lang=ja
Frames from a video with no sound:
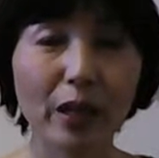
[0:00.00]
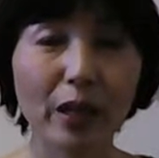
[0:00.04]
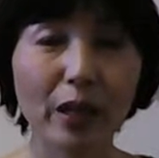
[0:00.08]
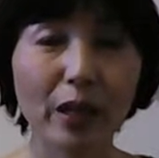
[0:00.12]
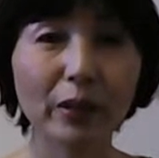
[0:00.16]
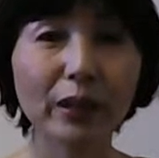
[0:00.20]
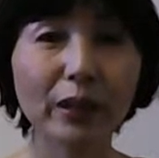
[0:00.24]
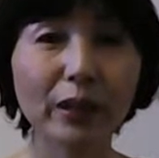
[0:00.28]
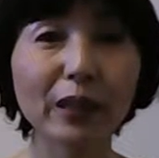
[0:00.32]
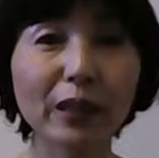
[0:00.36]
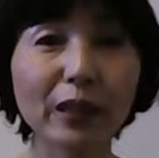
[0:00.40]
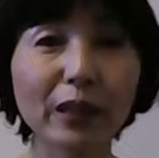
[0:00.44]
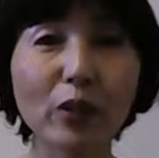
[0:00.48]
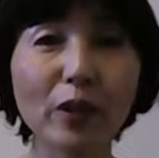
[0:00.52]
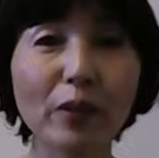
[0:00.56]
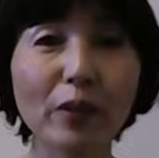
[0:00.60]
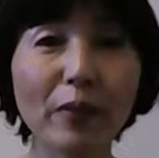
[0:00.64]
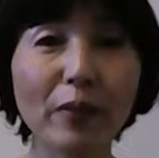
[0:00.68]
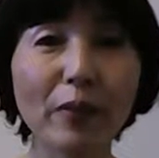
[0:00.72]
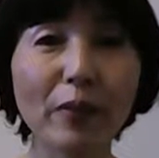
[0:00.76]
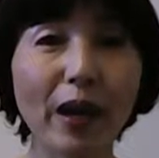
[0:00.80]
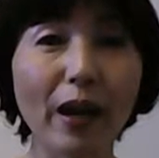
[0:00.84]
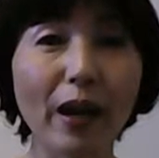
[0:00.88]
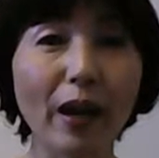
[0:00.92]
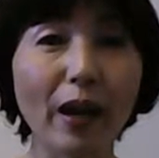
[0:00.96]
の、まあ、例え
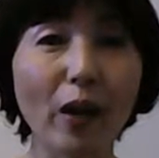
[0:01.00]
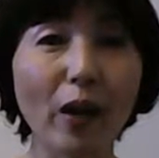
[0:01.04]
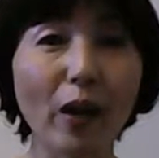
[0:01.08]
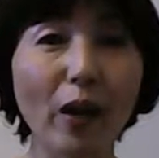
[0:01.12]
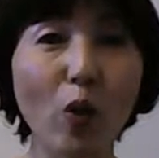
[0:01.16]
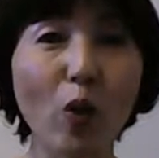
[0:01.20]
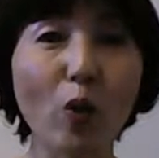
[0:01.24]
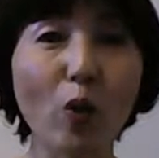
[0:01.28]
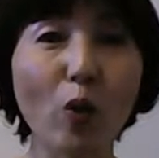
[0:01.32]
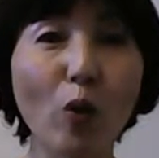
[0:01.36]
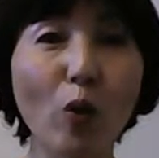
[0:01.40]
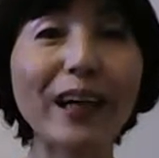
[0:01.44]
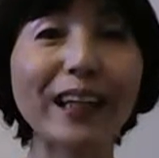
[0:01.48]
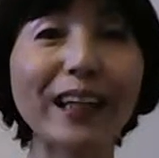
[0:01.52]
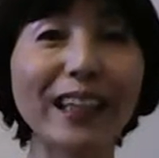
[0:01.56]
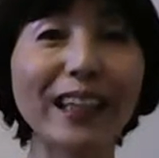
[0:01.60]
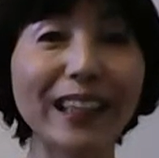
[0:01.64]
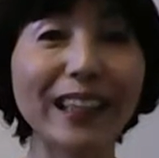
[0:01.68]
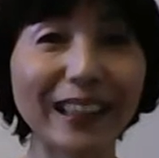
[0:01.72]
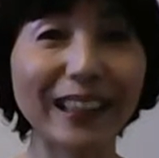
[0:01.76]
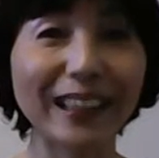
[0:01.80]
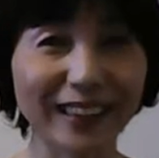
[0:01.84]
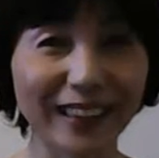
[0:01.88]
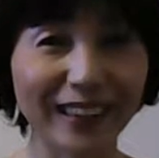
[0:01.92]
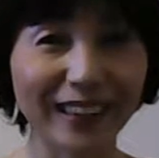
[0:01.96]
ばお化け
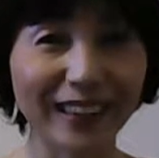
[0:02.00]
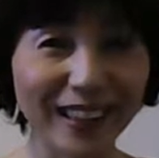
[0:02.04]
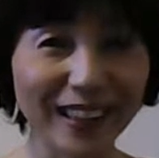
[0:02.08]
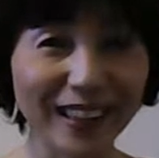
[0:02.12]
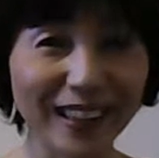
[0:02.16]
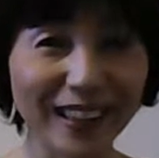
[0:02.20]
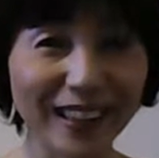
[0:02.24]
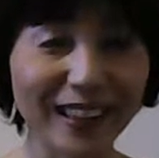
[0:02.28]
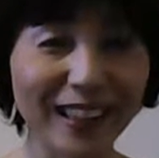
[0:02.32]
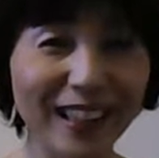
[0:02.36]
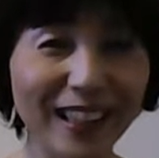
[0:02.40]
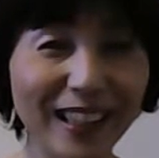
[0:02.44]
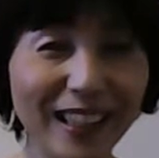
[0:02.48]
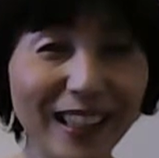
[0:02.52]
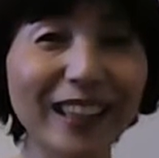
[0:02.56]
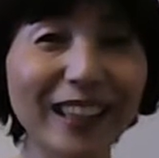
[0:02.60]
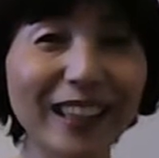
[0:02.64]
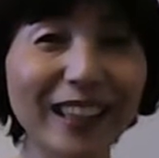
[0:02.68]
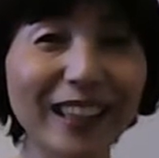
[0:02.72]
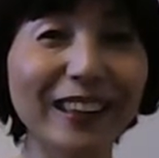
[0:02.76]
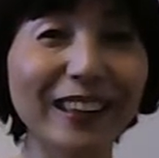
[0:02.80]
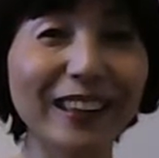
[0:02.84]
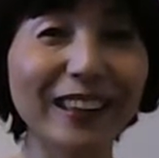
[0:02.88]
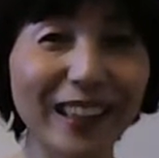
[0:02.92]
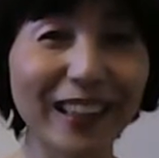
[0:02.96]
だったり霊
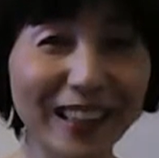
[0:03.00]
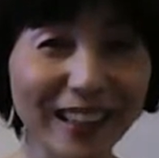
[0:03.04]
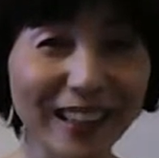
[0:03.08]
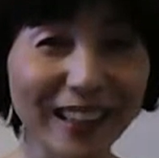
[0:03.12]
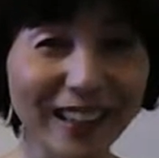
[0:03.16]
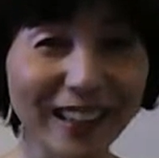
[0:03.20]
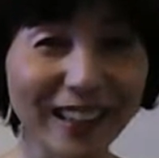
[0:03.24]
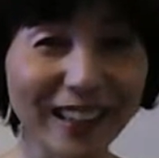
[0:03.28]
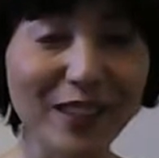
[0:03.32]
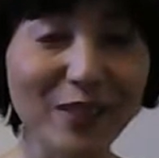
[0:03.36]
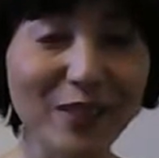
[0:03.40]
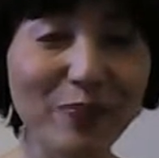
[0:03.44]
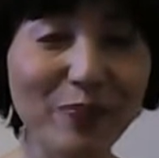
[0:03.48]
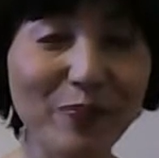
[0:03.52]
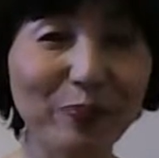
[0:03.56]
だったり